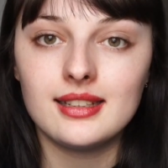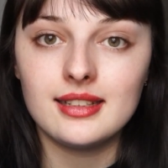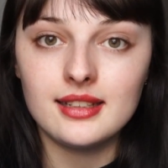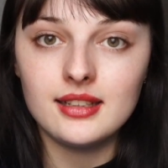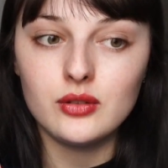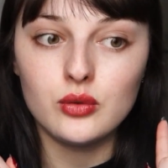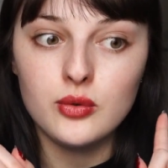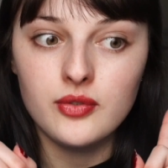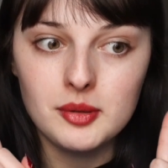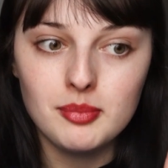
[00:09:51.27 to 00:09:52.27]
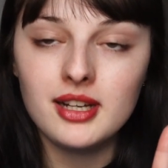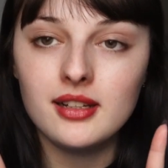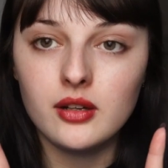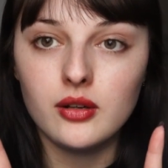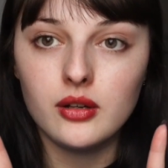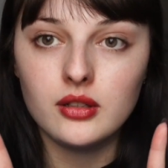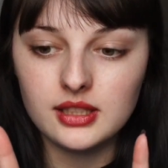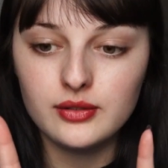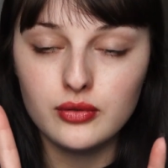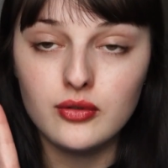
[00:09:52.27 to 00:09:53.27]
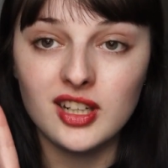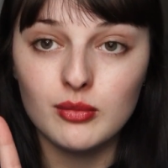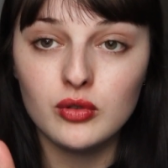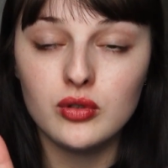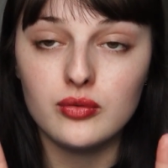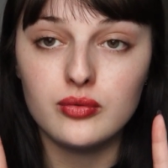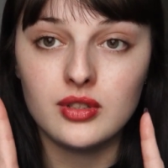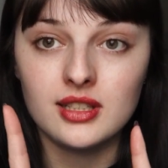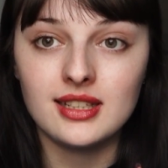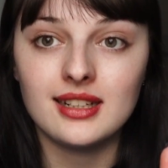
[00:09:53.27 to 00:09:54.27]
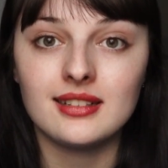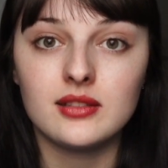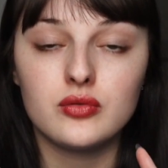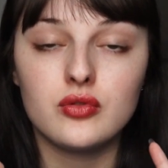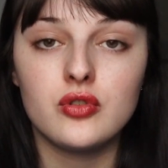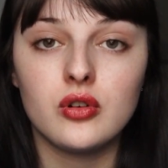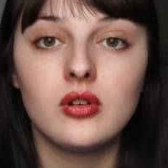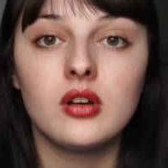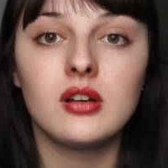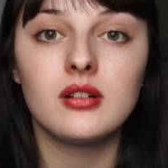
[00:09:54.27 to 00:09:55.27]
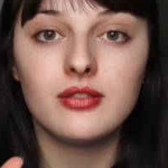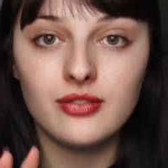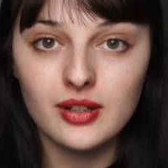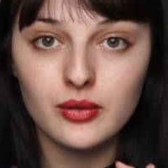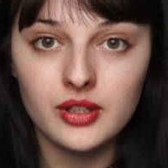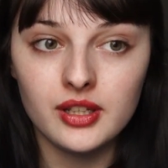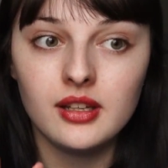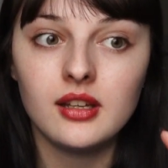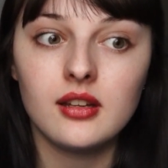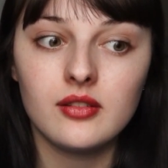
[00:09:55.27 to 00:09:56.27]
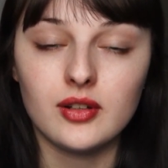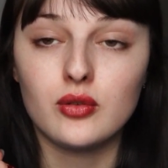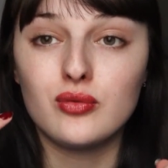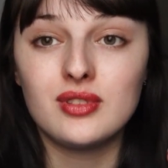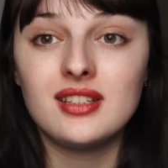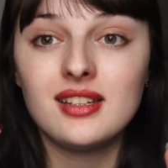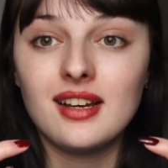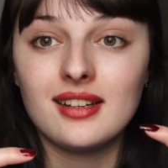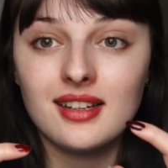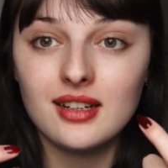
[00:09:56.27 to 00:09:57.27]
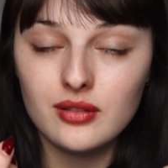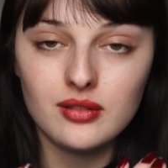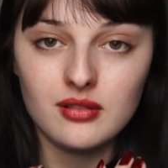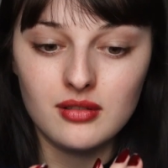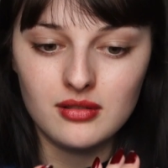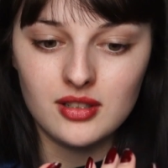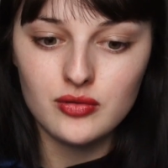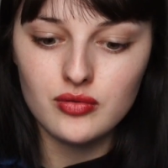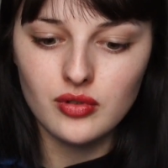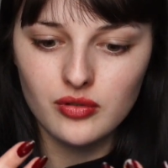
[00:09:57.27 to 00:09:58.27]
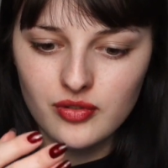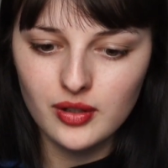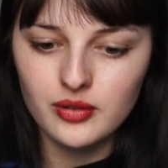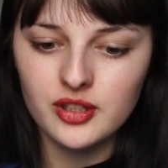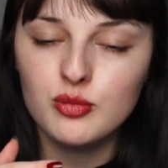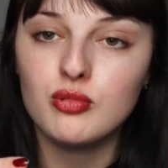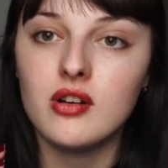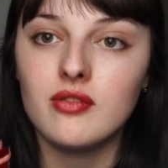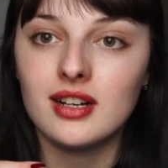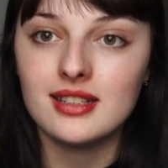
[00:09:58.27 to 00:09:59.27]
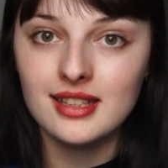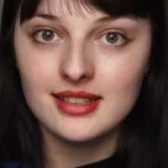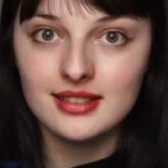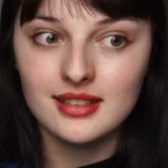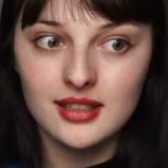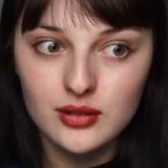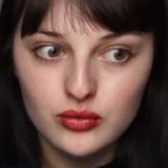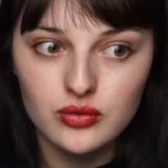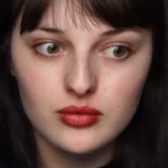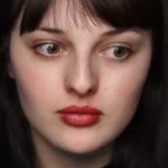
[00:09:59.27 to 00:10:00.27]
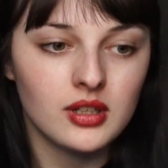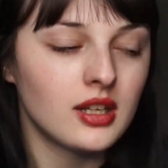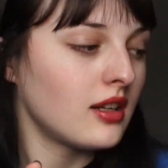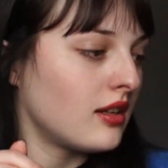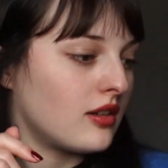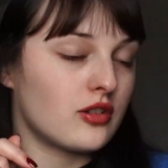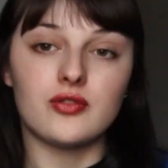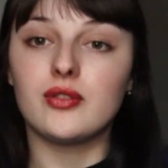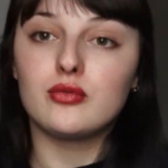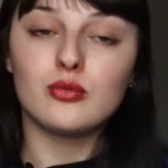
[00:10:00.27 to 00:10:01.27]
Et ne faites pas l'erreur, il faut vraiment que vous soyez un étudiant finlandais, enfin que vous ayez la carte euh, étudiante finlandaise pour avoir accès à ces réductions. Euh, je vais vous